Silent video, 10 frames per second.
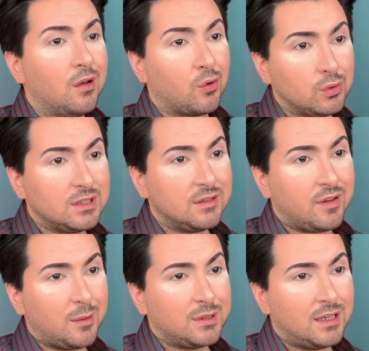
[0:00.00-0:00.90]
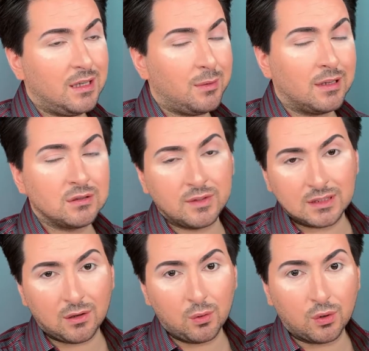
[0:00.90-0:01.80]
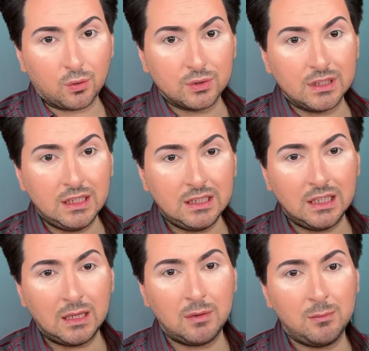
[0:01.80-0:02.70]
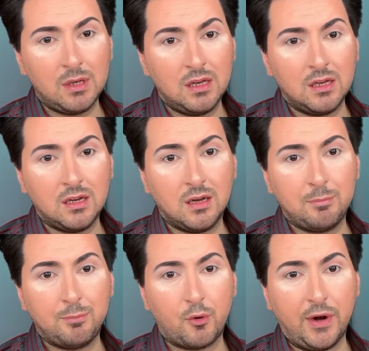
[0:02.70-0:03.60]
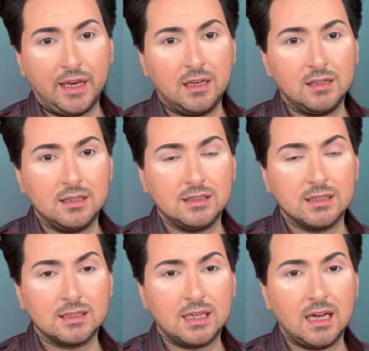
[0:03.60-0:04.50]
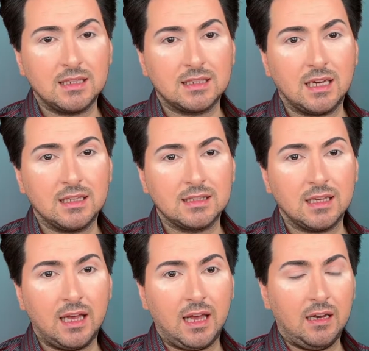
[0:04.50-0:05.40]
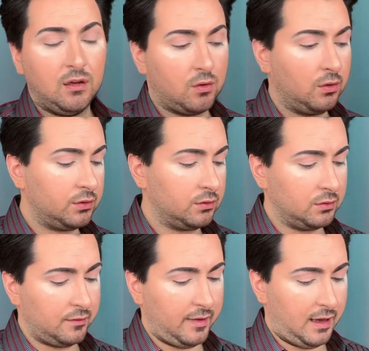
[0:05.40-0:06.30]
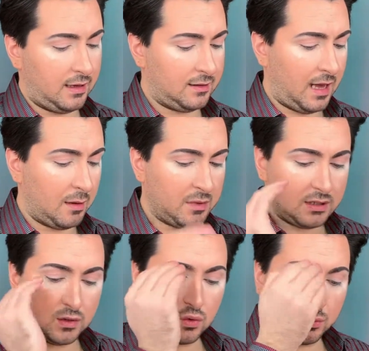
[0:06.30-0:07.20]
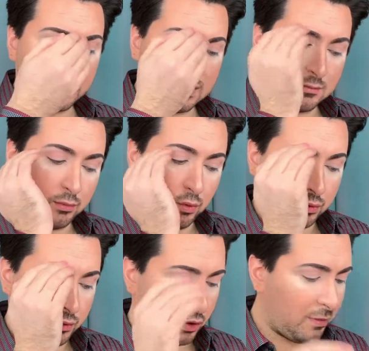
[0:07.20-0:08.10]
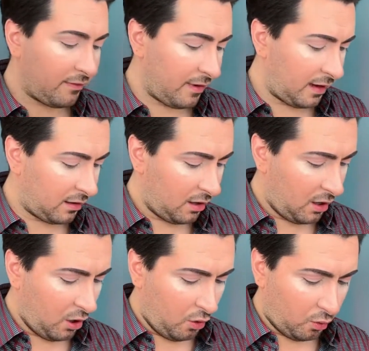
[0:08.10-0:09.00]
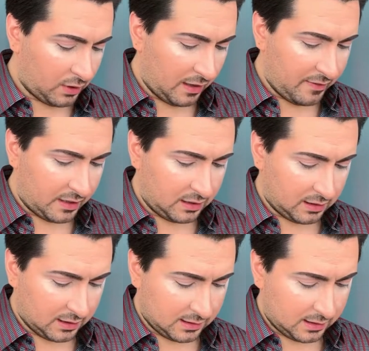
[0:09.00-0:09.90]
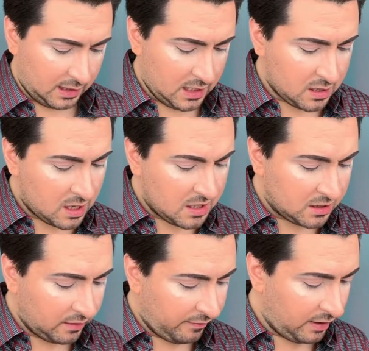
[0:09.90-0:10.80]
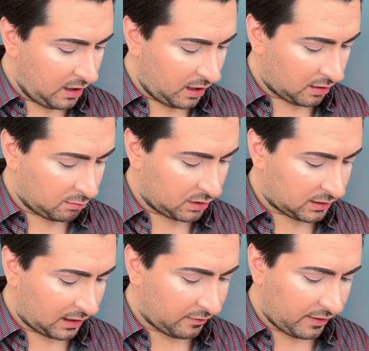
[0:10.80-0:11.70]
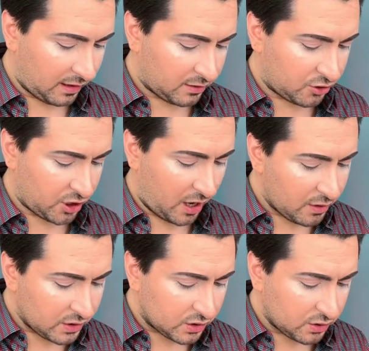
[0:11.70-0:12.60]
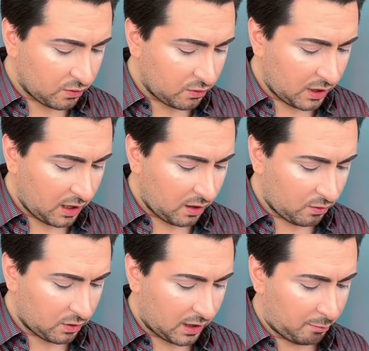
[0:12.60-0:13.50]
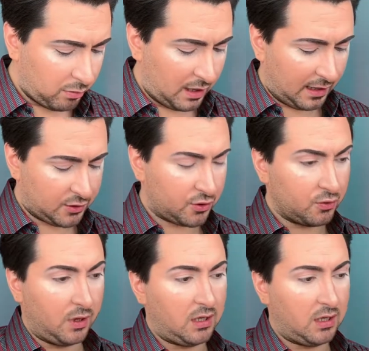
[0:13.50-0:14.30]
Rot ist die Farbe der Liebe, also wird der Look rot. Ich nehme mir Prick, dieses ganz, ganz helle Rot und werde damit jetzt über diesen Bogen drüber fahren. Und dann werde ich das intensivieren mit entweder Cherry Soda oder Blood Sugar.